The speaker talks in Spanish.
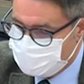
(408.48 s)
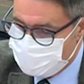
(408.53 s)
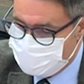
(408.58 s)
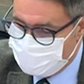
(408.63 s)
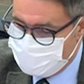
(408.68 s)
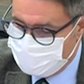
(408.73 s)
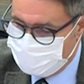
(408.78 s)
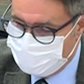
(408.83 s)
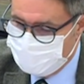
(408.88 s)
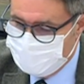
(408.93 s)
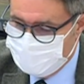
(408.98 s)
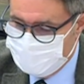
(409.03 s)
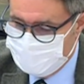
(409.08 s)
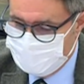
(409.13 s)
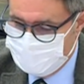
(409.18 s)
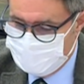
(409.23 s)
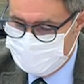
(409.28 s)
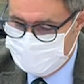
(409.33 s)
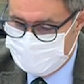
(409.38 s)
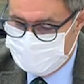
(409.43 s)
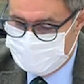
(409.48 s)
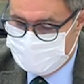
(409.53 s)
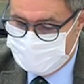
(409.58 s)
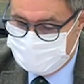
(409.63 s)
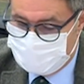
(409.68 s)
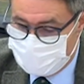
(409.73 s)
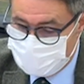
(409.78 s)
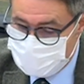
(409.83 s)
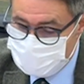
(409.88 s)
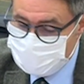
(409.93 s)
se merecen.
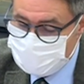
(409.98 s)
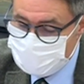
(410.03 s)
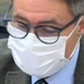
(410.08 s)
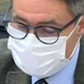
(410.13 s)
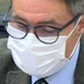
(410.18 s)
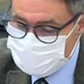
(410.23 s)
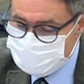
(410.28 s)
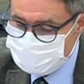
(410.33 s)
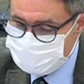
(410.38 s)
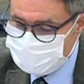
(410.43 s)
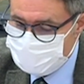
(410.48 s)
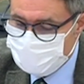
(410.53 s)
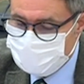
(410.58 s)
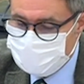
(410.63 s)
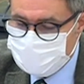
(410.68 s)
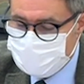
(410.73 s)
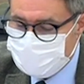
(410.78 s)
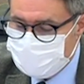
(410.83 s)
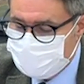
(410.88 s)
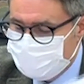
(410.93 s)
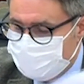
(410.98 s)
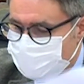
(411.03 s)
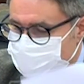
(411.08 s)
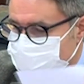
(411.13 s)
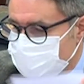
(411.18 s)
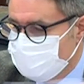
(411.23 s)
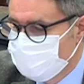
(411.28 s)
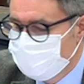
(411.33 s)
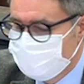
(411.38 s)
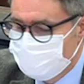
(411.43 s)
Pero primero hemos de recuperar
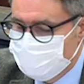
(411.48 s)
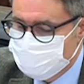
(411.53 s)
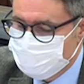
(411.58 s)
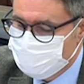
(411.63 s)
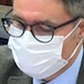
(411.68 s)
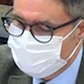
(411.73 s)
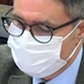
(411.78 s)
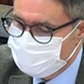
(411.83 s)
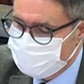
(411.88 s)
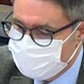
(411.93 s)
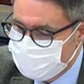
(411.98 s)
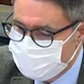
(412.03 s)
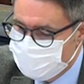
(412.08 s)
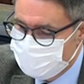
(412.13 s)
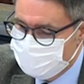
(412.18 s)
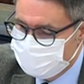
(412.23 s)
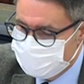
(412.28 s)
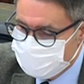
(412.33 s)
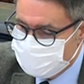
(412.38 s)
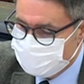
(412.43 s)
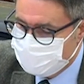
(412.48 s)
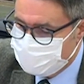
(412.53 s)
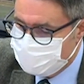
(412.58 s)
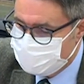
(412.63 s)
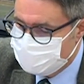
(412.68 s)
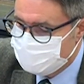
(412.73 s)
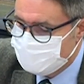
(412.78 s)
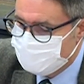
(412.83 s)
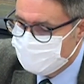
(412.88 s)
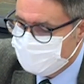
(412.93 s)
la salud de nuestro tejido
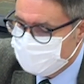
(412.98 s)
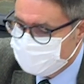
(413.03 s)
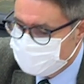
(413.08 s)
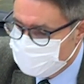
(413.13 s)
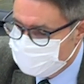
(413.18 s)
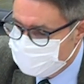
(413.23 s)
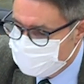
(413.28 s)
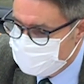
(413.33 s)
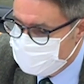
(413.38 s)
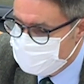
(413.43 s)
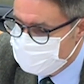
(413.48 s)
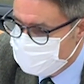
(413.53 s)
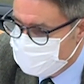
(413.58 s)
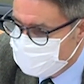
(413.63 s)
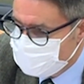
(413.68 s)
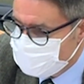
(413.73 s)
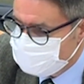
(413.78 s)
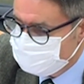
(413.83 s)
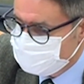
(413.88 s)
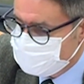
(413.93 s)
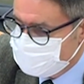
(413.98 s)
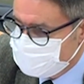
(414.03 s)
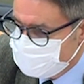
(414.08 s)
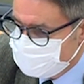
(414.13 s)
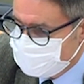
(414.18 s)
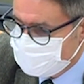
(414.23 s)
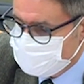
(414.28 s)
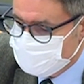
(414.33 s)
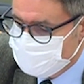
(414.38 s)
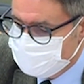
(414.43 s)
empresarial y también eliminar las
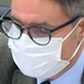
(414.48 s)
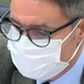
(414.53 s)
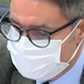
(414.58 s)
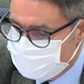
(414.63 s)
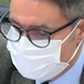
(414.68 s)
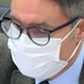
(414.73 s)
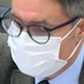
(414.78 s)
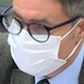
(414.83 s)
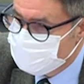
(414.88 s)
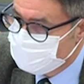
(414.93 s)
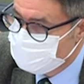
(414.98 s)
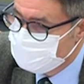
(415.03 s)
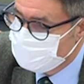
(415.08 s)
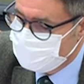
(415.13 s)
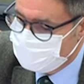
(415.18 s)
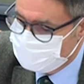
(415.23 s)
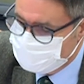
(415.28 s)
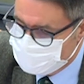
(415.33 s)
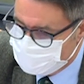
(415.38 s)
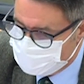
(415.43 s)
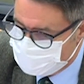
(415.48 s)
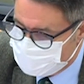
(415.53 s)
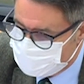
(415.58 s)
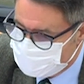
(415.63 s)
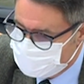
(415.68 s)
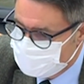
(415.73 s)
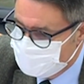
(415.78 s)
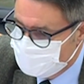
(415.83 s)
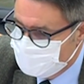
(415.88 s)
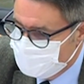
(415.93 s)
partidas de gasto público que son
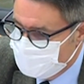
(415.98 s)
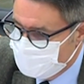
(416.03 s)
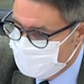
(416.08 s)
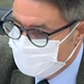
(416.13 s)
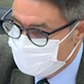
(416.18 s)
absurdas.